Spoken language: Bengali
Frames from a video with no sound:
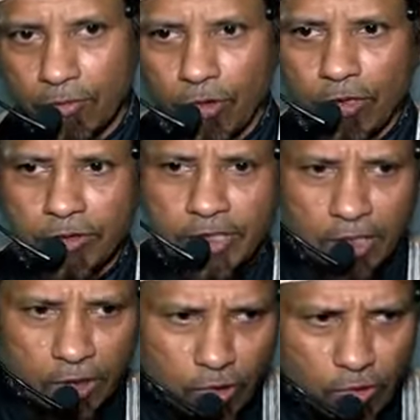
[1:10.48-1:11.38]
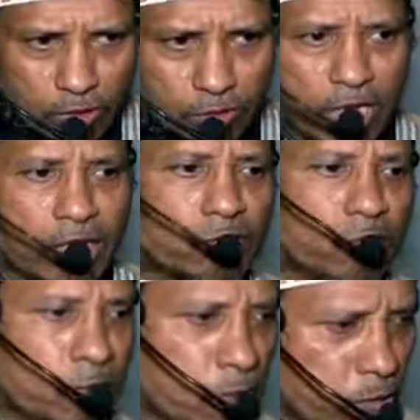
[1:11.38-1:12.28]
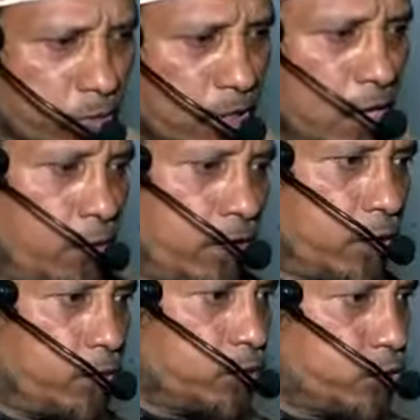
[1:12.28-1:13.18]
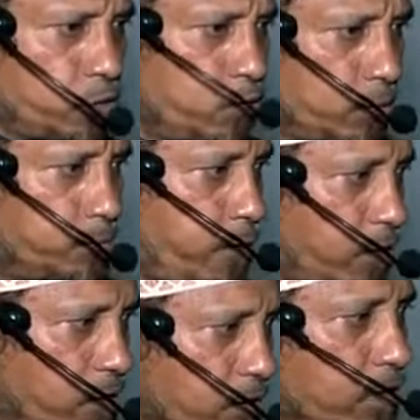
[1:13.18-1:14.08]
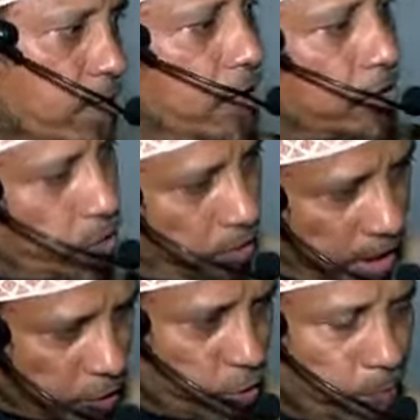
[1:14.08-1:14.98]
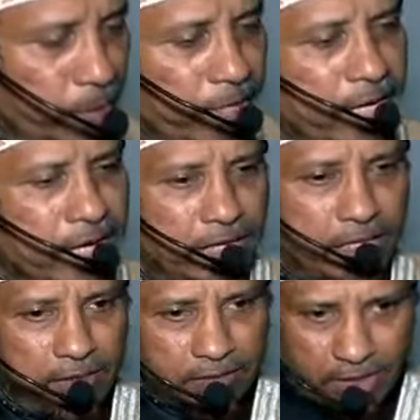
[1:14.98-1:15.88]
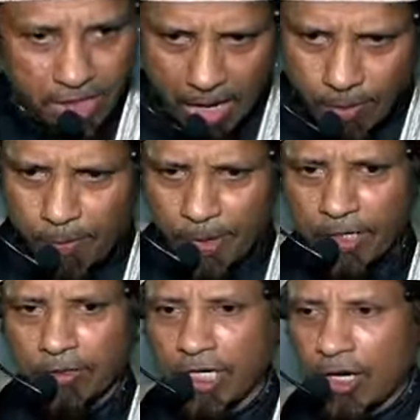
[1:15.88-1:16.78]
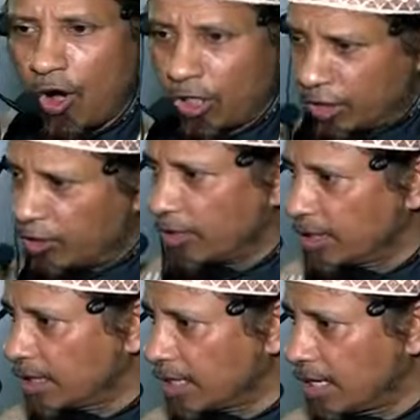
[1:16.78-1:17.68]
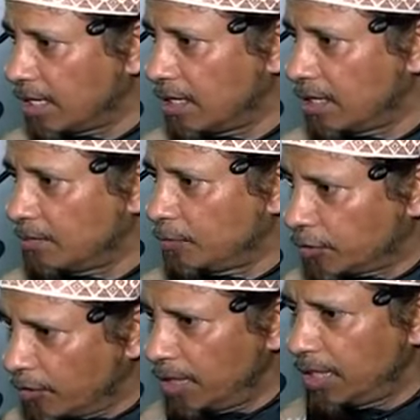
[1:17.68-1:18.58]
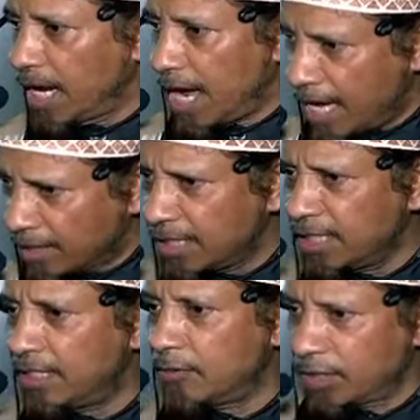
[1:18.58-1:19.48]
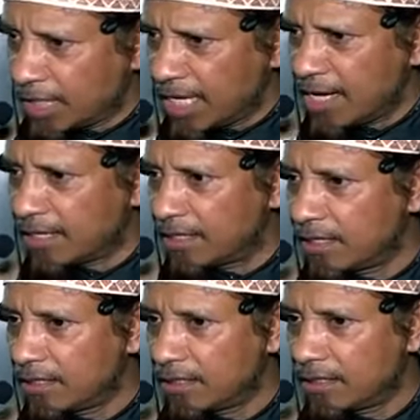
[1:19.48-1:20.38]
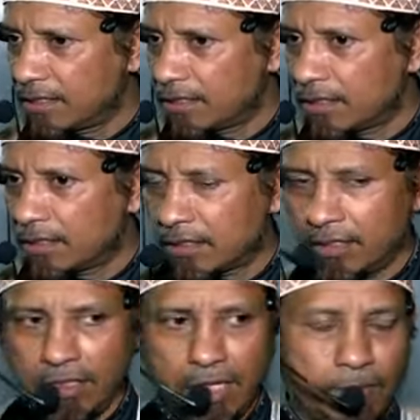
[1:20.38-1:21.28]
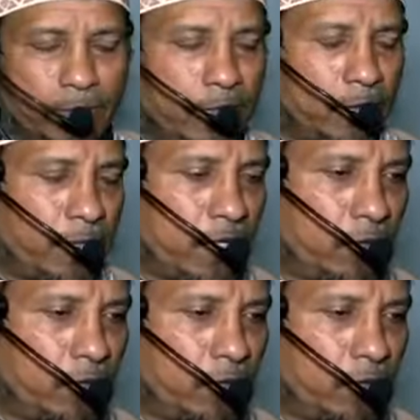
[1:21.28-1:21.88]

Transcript: ওয়াইসাল্লুন ওয়াসুমুন ওয়াহুজ্জুন বরং সলাতও পড়ে সিয়ামও পালন করে হজও করে তারা মুসল্লি হাজি রোজাদার কি লেফামা বা